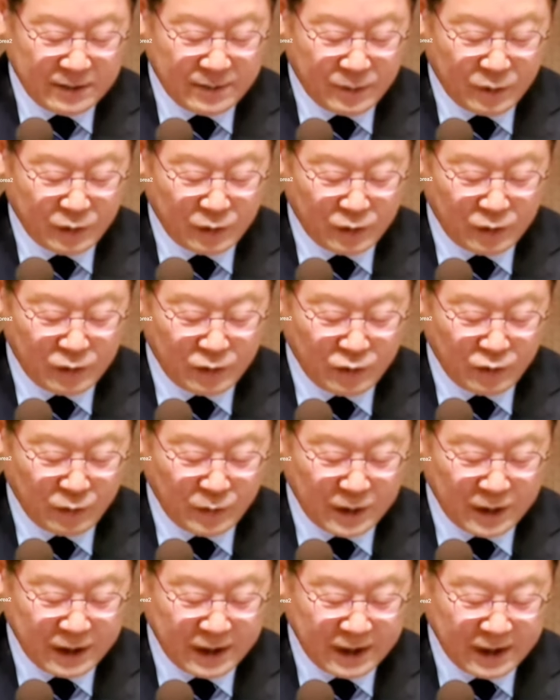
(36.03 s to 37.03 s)
모든
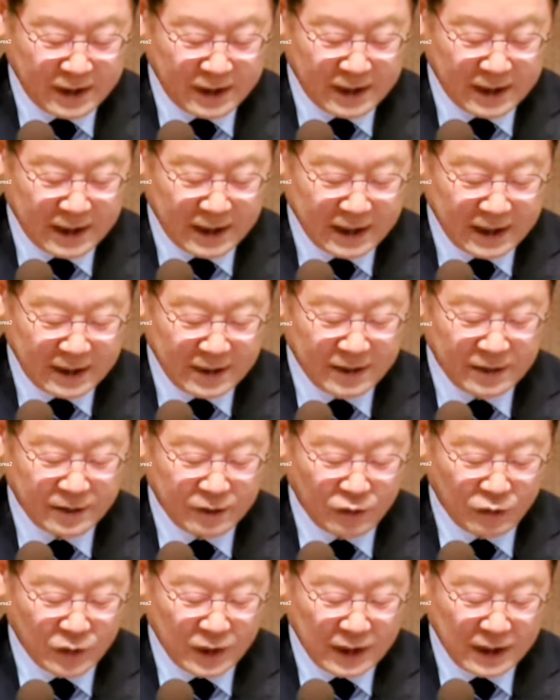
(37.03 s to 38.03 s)
국민이 지난 2년
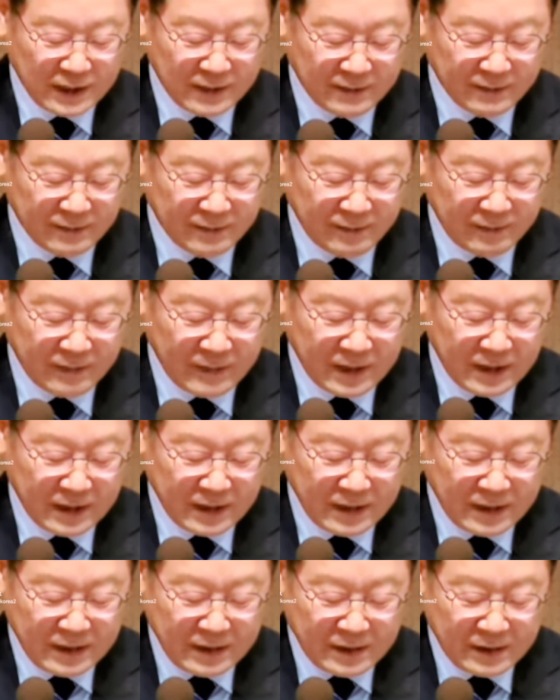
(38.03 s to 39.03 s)
동안
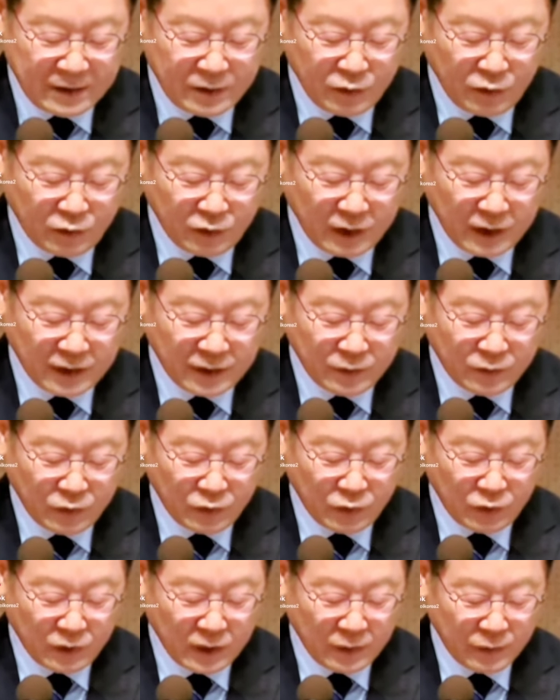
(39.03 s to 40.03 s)
지속됐던
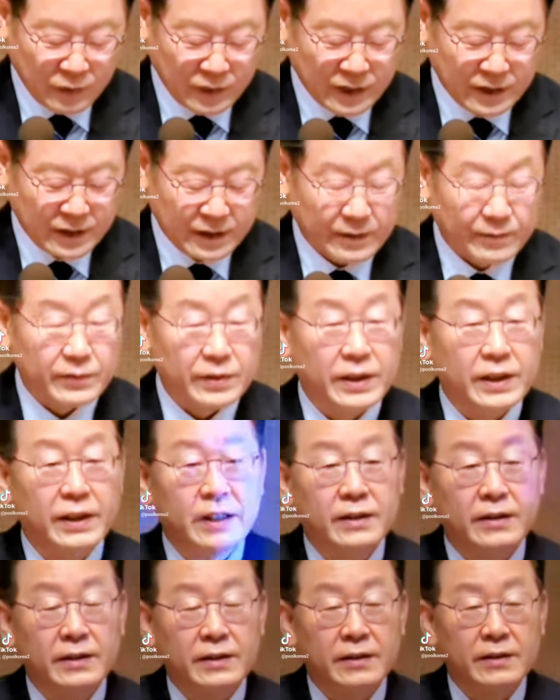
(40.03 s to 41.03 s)
코로나 위기
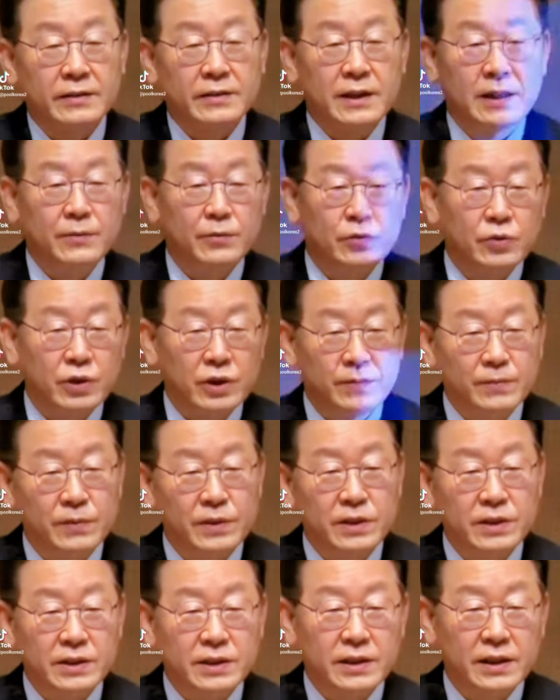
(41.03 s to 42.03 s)
때문에 참으로
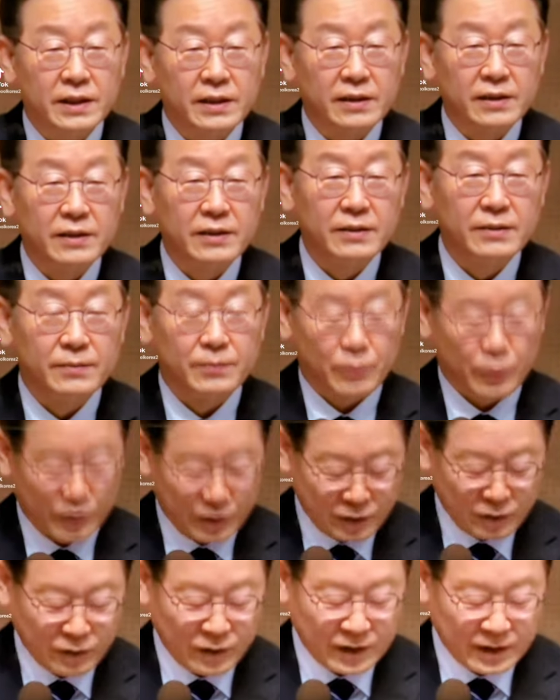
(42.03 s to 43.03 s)
힘든 시간을
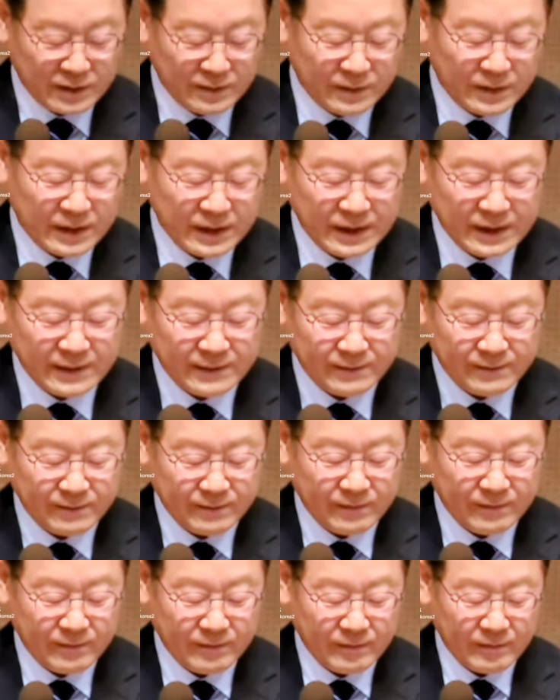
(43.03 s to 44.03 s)
보내고 계십니다.
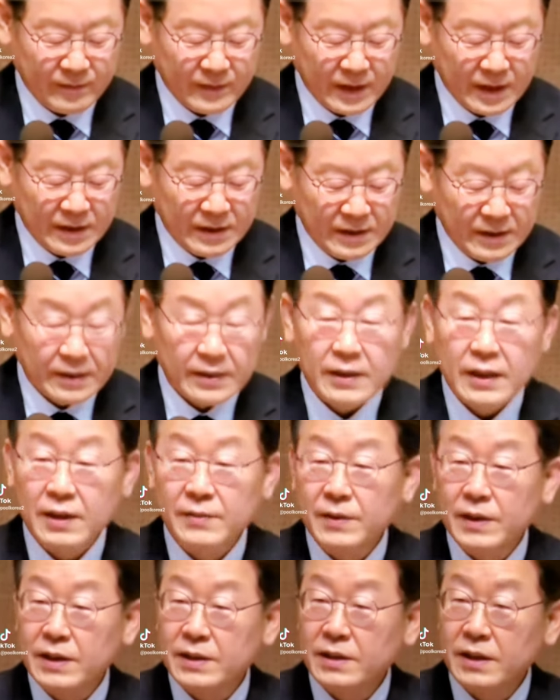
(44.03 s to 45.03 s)

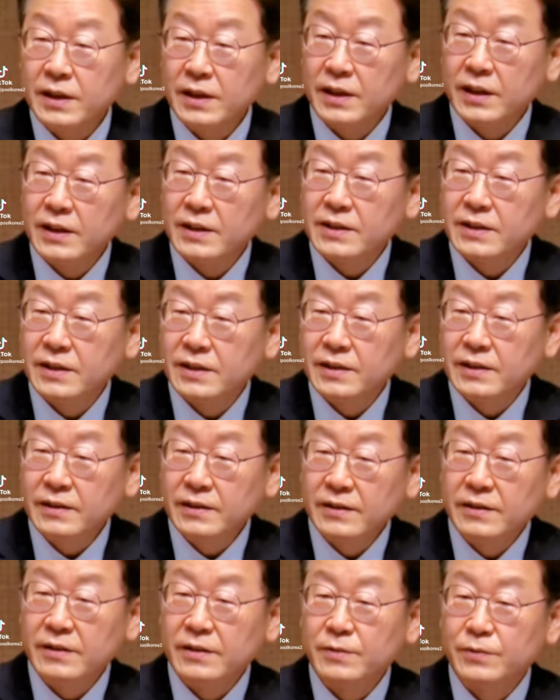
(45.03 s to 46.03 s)
아마 이 자리에 계신
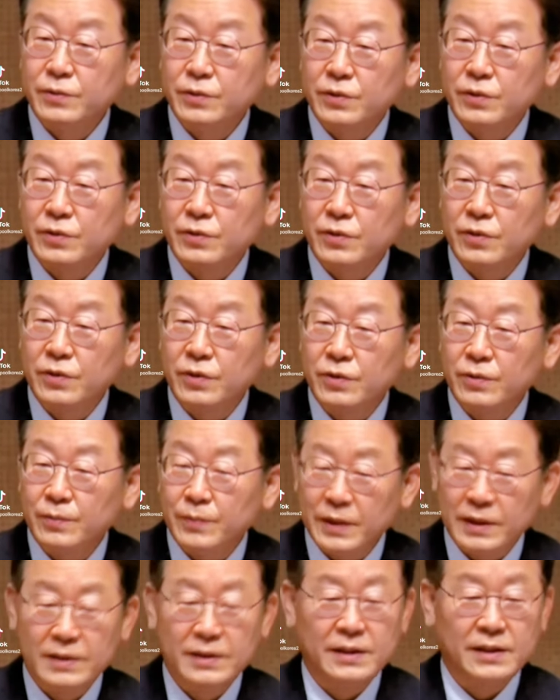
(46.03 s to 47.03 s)
여러분들도
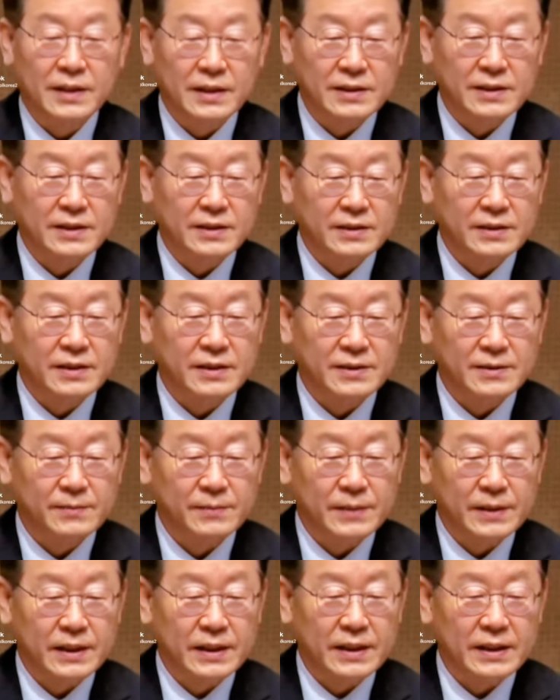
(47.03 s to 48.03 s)
마찬가지일 것
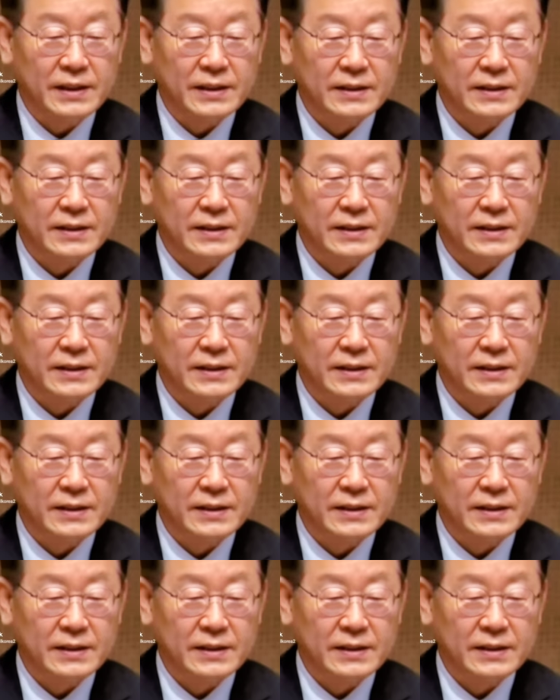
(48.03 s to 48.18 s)
같습니다.